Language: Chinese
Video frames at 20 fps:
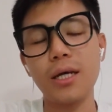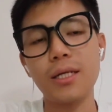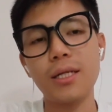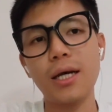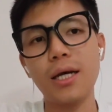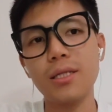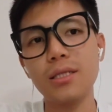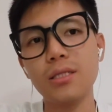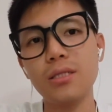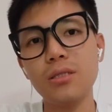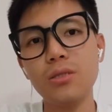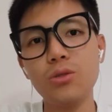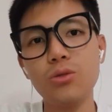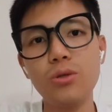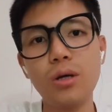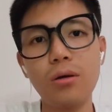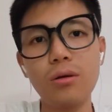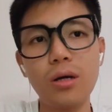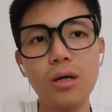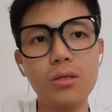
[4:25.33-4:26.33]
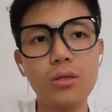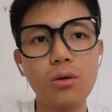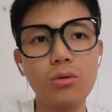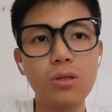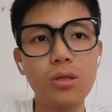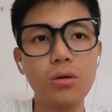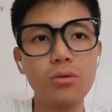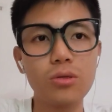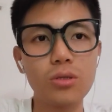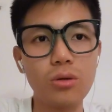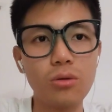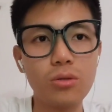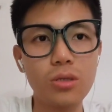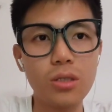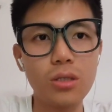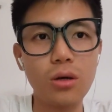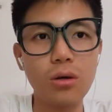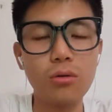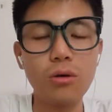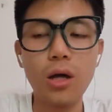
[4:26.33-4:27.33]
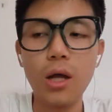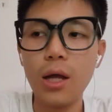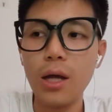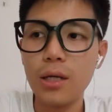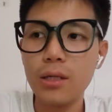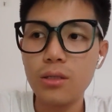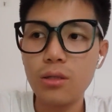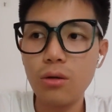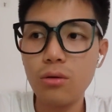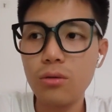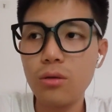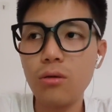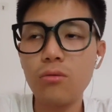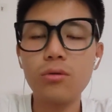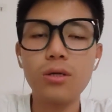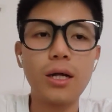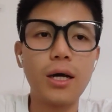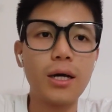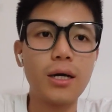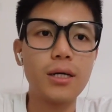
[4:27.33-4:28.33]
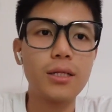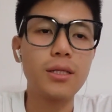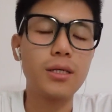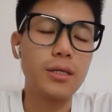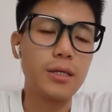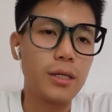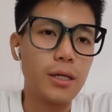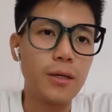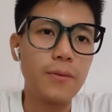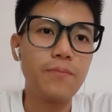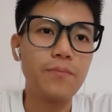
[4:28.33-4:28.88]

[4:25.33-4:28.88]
他只需要呢动动手指头，动动他的